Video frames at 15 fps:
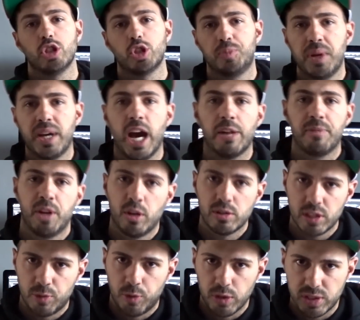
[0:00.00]
spiegarvi
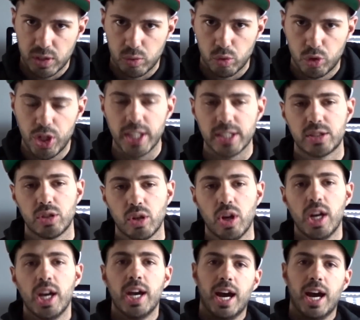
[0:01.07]
cosa fosse successo